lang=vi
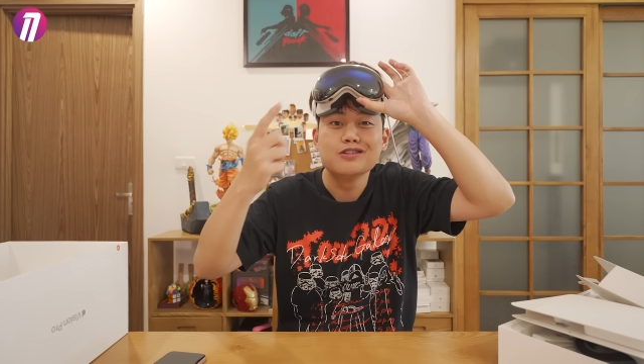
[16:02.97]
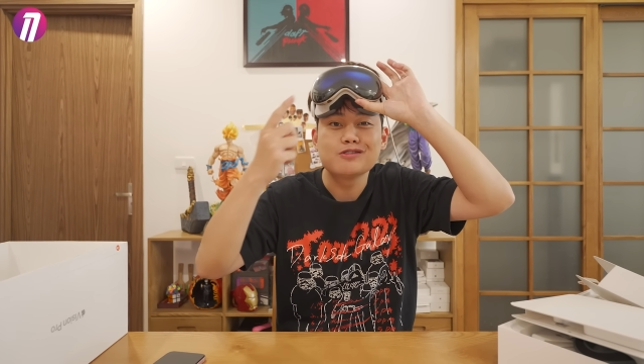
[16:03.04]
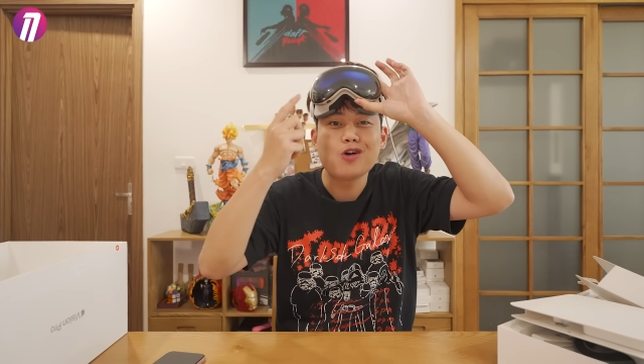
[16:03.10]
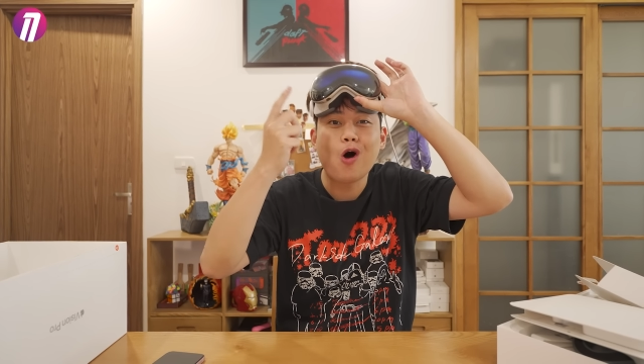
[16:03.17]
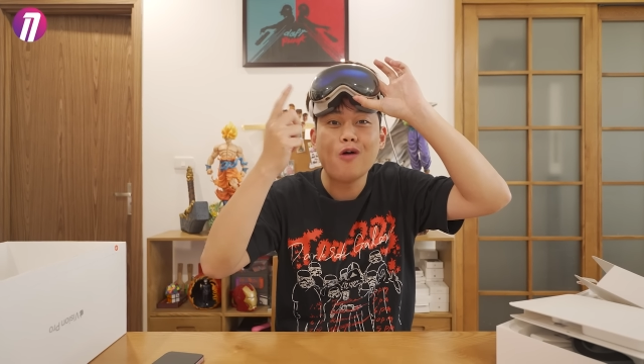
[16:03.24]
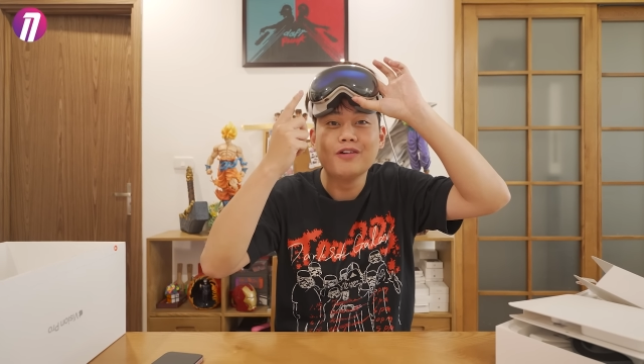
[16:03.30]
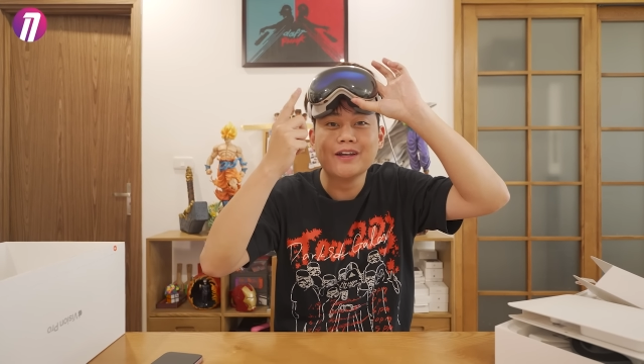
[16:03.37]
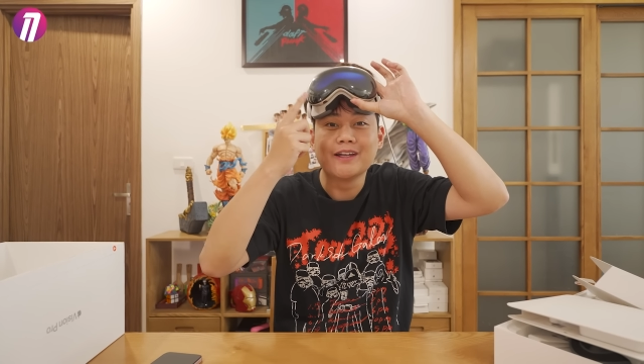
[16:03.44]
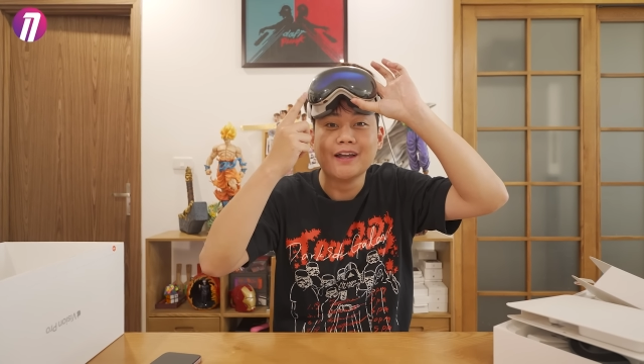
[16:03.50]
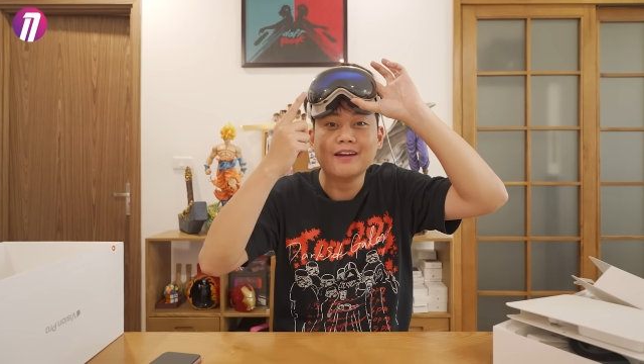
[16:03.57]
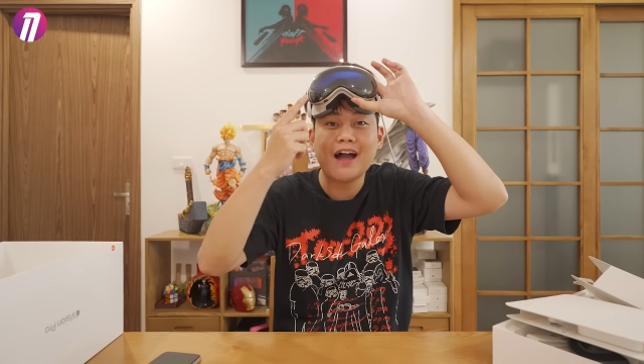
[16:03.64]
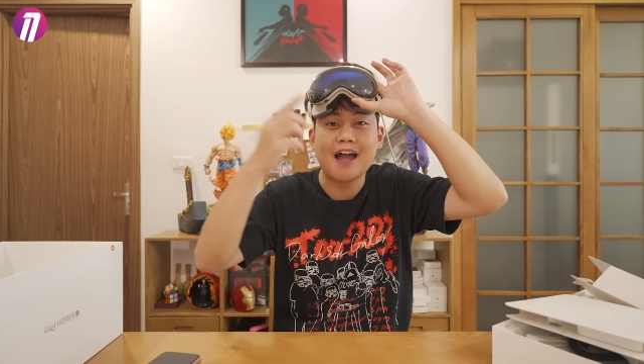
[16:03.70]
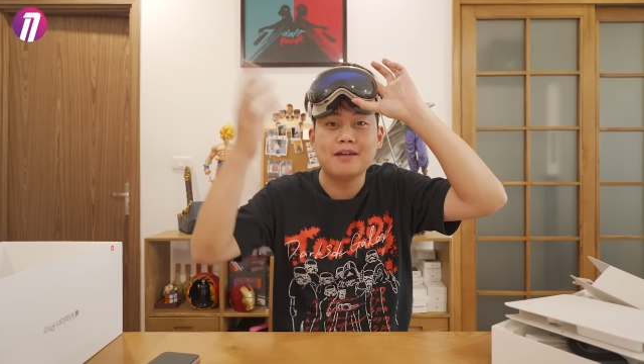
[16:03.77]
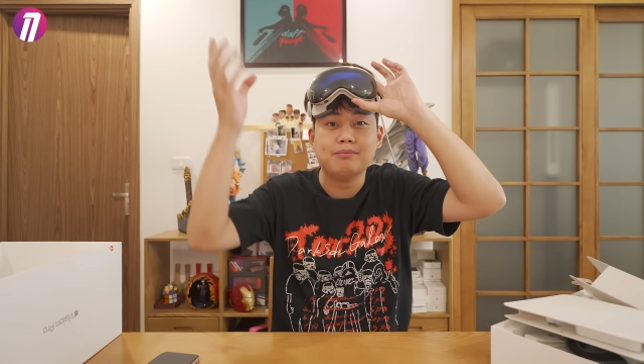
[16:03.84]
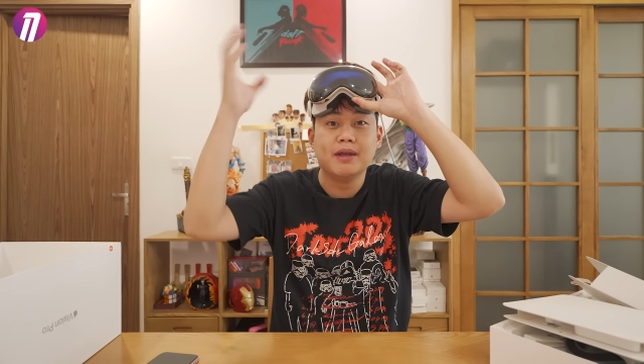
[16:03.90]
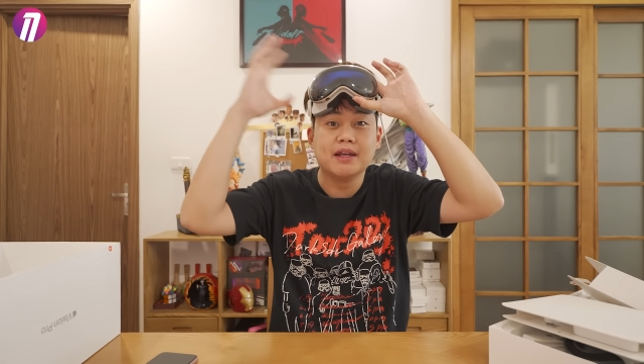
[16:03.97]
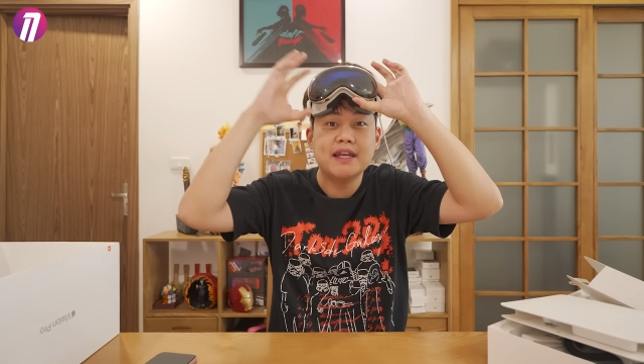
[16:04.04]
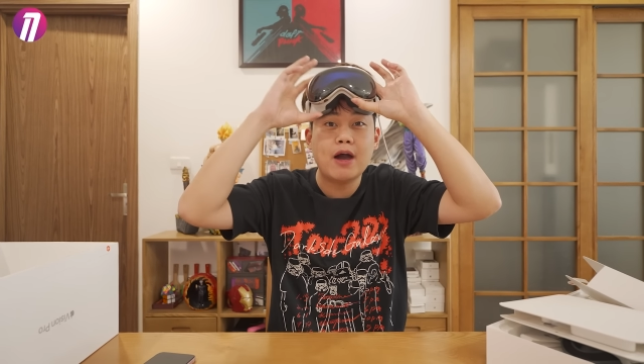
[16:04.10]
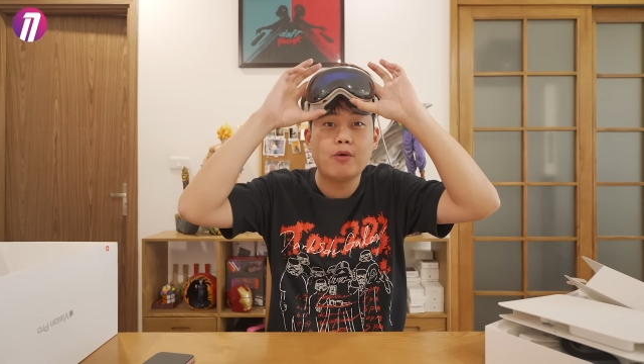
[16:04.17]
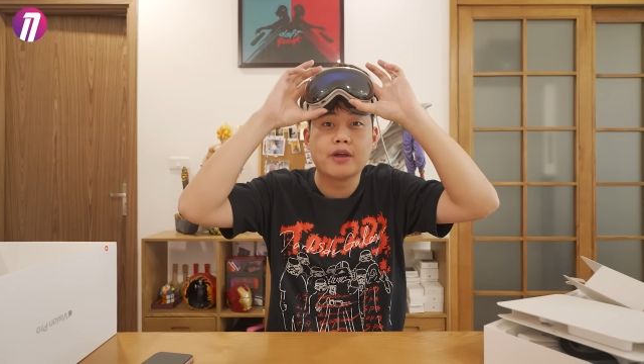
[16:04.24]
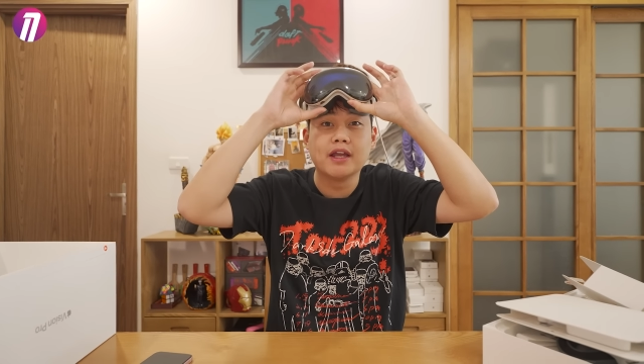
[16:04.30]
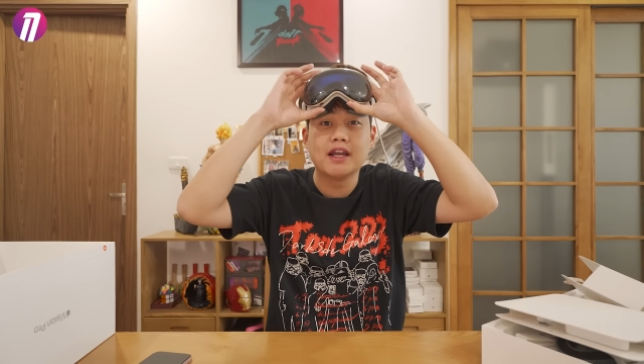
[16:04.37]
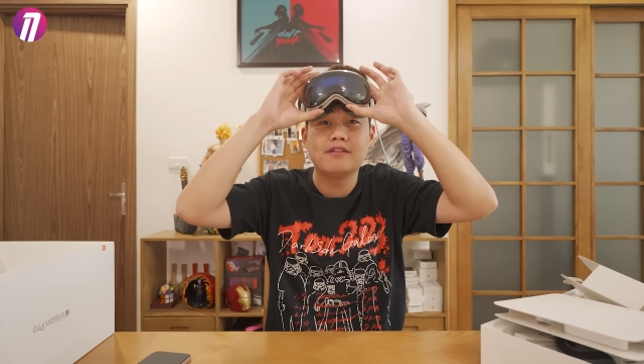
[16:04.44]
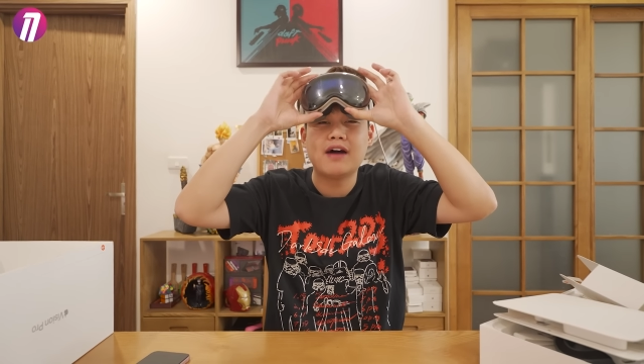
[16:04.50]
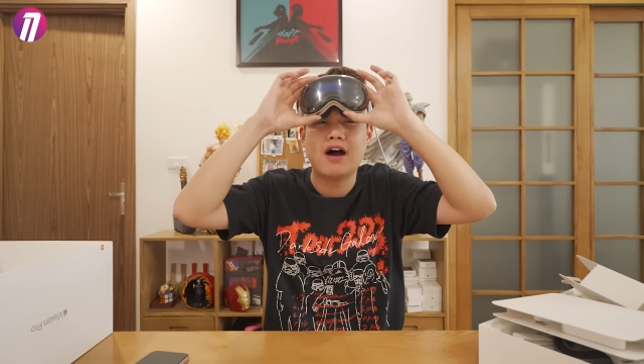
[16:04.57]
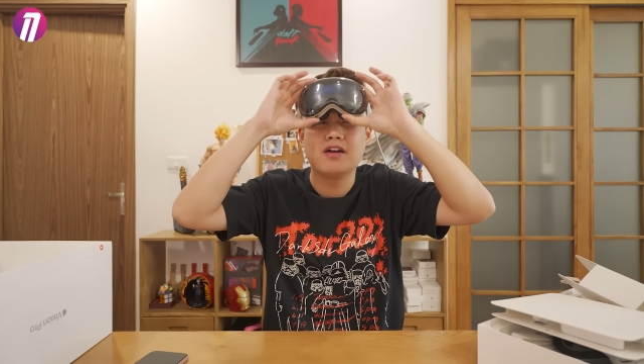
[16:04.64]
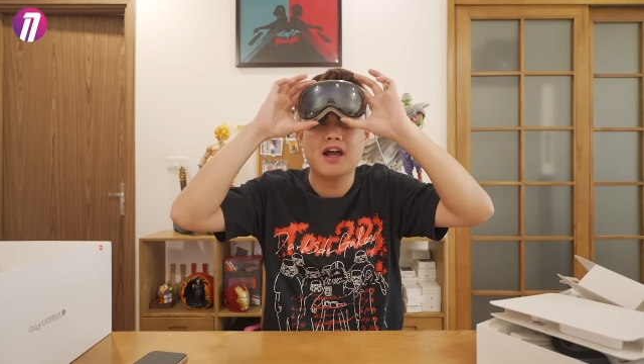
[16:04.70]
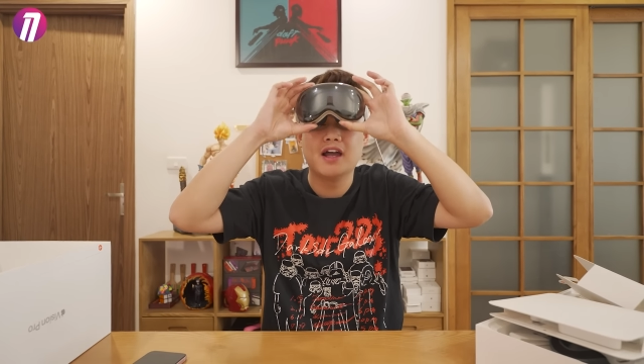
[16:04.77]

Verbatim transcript: so với kính này. Mình đeo kính này vào